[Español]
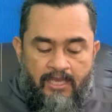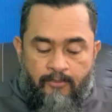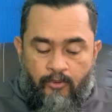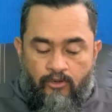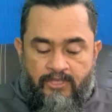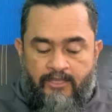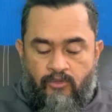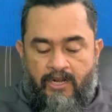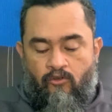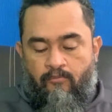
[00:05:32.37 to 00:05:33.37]
Y por lo
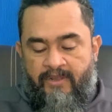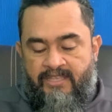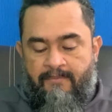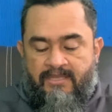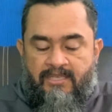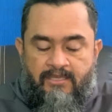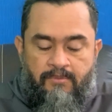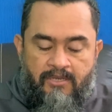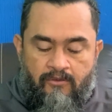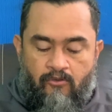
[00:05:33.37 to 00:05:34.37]
tanto era completamente
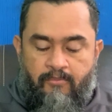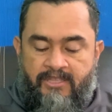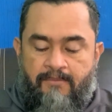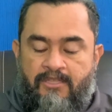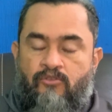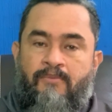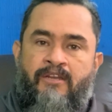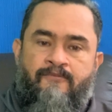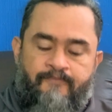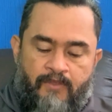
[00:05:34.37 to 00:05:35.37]
divino y completamente
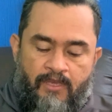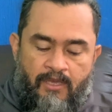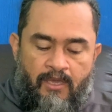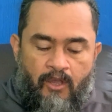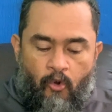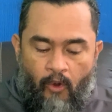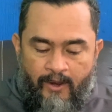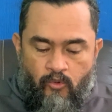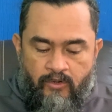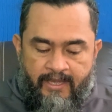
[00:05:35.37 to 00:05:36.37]
humano.
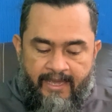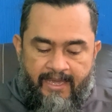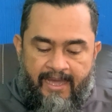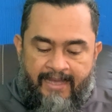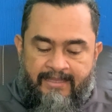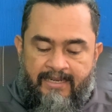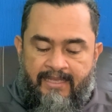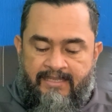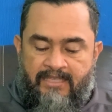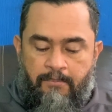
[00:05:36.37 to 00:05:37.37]
Juan urge a
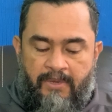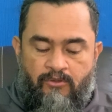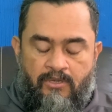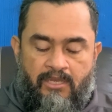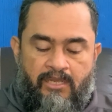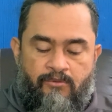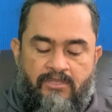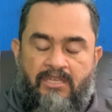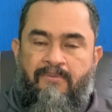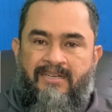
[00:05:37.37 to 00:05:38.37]
tener este bello equilibrio
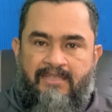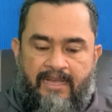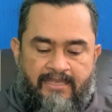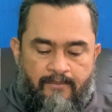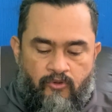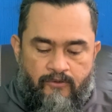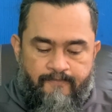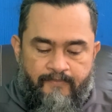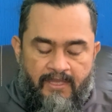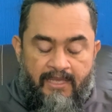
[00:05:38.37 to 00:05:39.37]
entre verdad y amor.
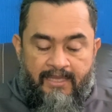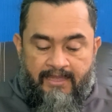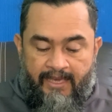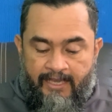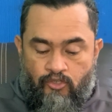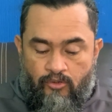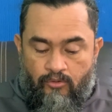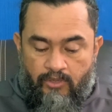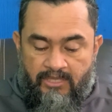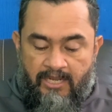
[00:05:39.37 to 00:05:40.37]
De
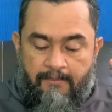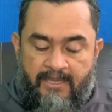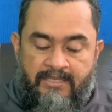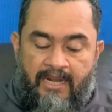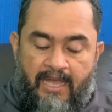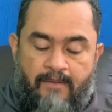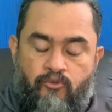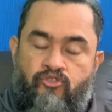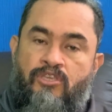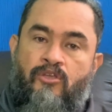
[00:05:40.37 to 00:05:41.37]
hecho, entremezcla
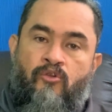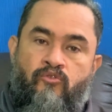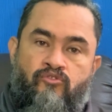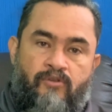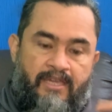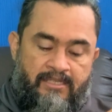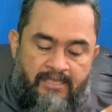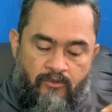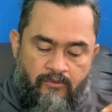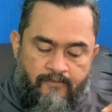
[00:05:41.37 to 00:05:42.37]
ambos incluso en el
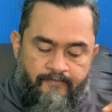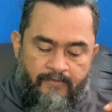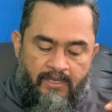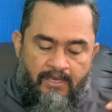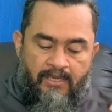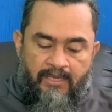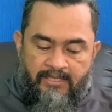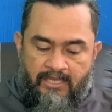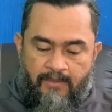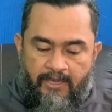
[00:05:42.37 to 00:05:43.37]
saludo.
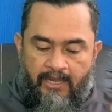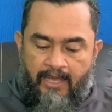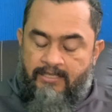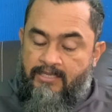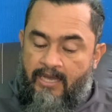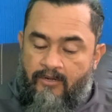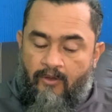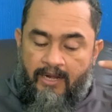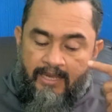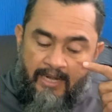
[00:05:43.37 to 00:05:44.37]
Escribe, el
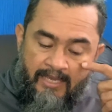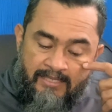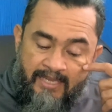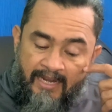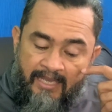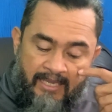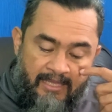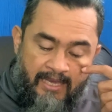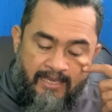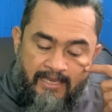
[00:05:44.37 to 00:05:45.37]
anciano a la iglesia
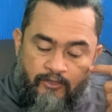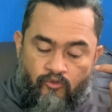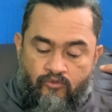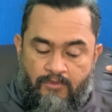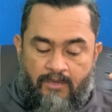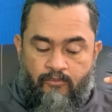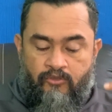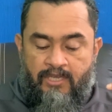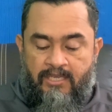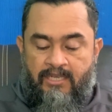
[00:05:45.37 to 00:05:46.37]
elegida y a sus
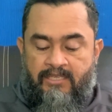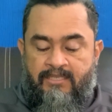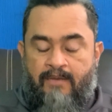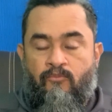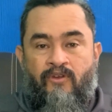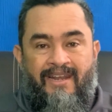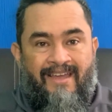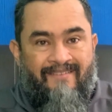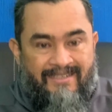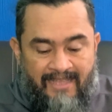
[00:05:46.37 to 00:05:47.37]
miembros a quienes amo en
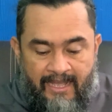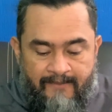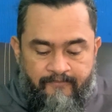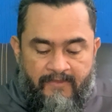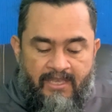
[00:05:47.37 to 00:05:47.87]
la verdad.